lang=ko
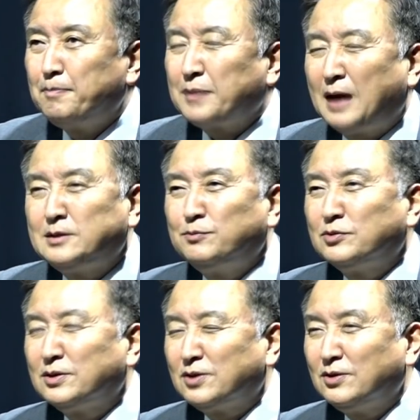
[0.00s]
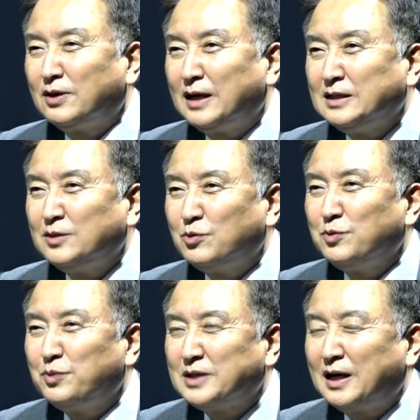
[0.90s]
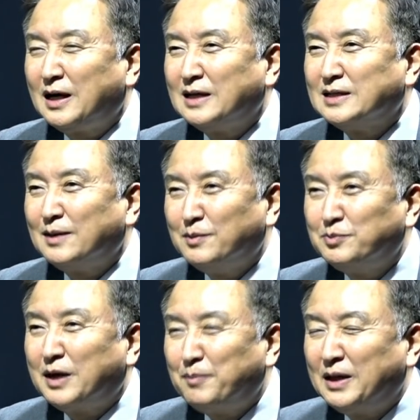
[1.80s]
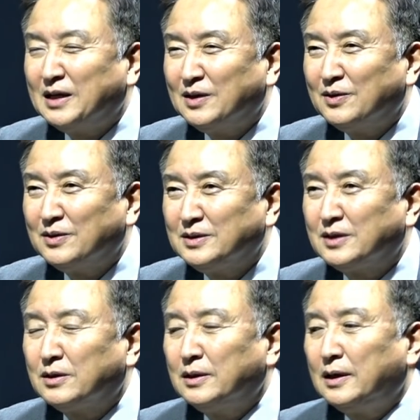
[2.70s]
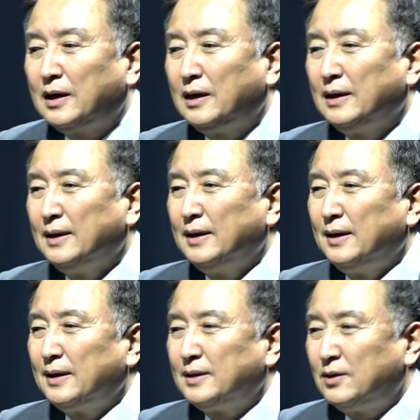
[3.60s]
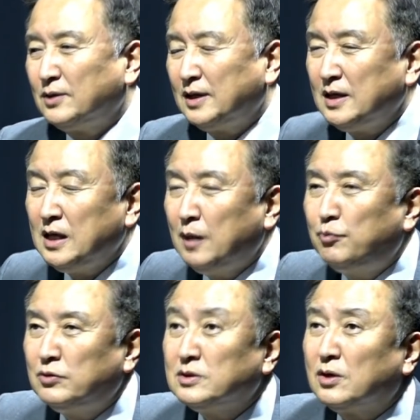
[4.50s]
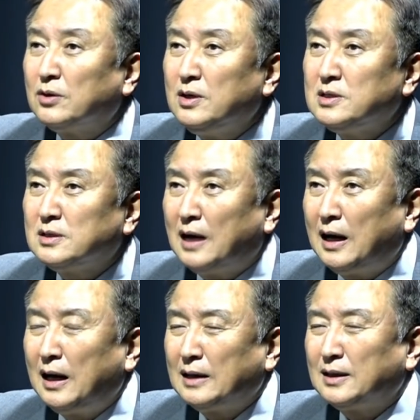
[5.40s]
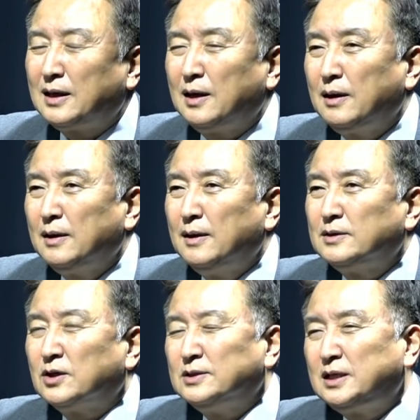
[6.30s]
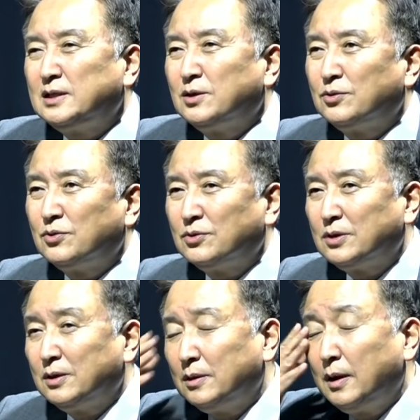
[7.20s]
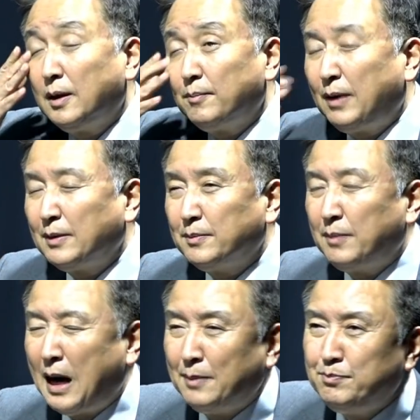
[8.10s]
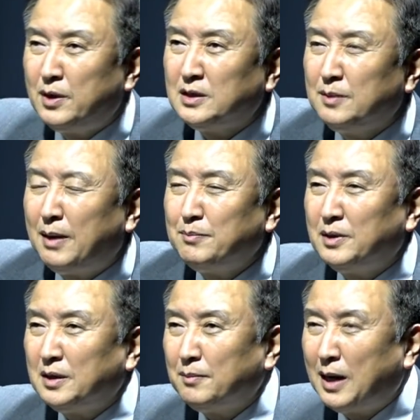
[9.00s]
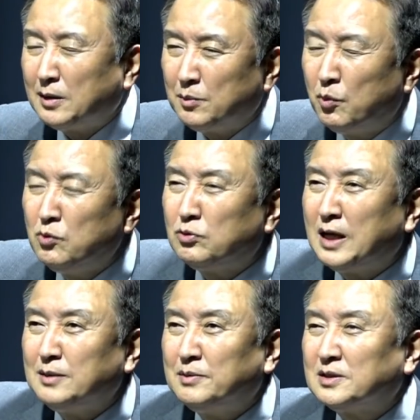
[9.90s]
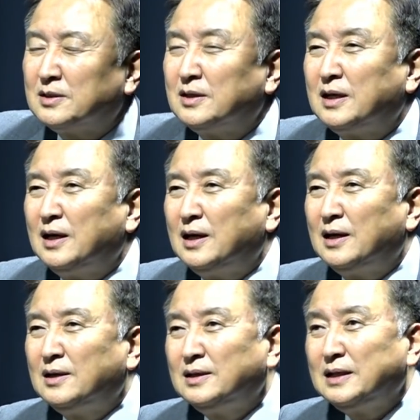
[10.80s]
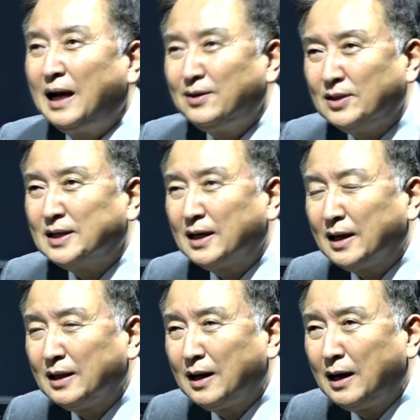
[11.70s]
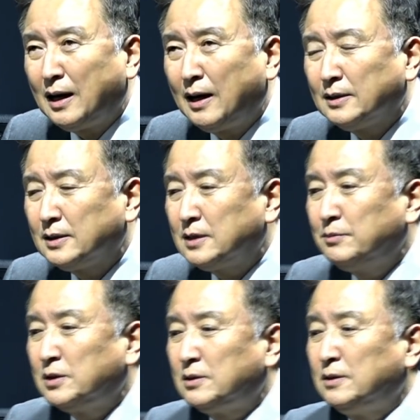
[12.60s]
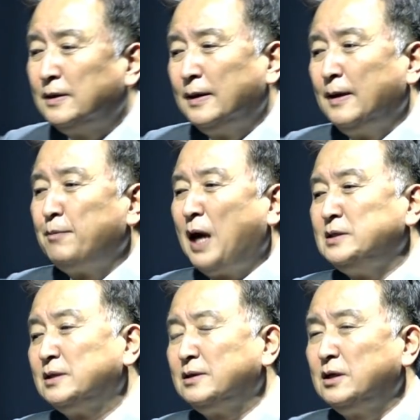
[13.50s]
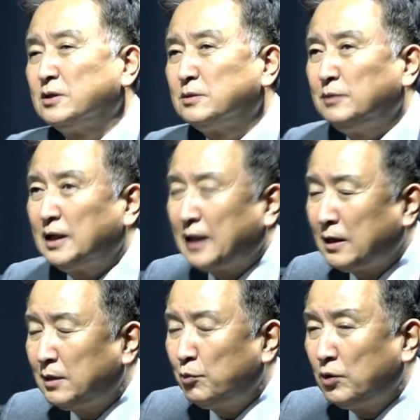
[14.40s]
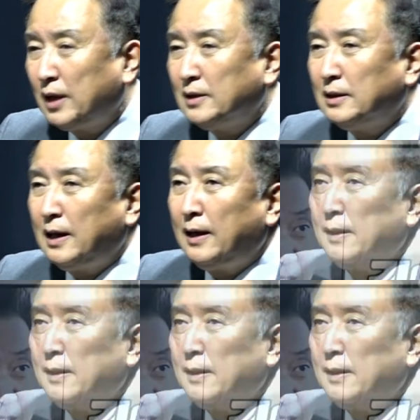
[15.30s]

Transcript: 아침부터 저녁까지 홍준표 생각하는 사람 없단 말이에요. 이제 음. 그러니까 거기에 일부는 섞여 있으나 그렇게 음. 전체적으로 그런 아. 막만 명, 이만 명이 막 몰고 다니면서 그렇게는 안 되지 않겠나. 아. 지금 이제 그 반증은 이렇습니다. 다른 건 모르겠는데